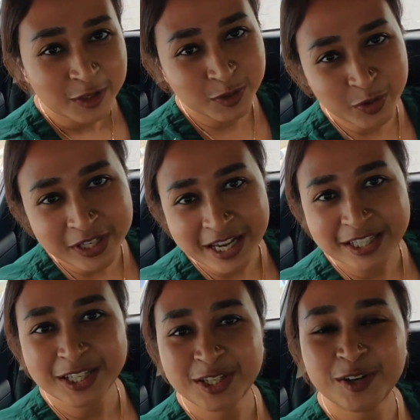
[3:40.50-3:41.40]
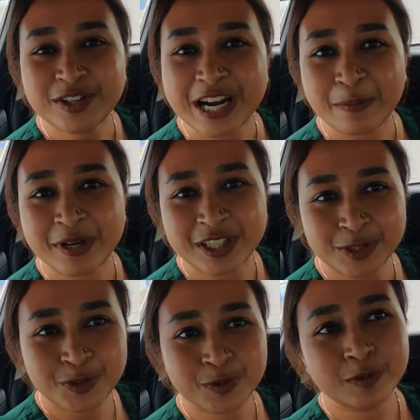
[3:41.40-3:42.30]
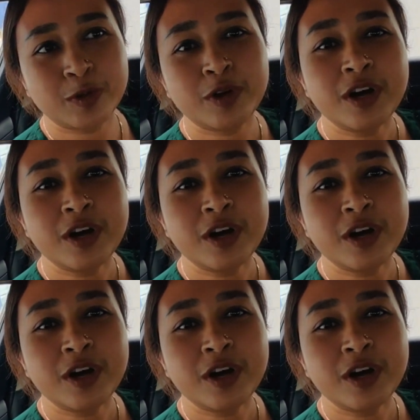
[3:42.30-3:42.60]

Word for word: জুরিকে এসেছিল চার মাসের জন্য তো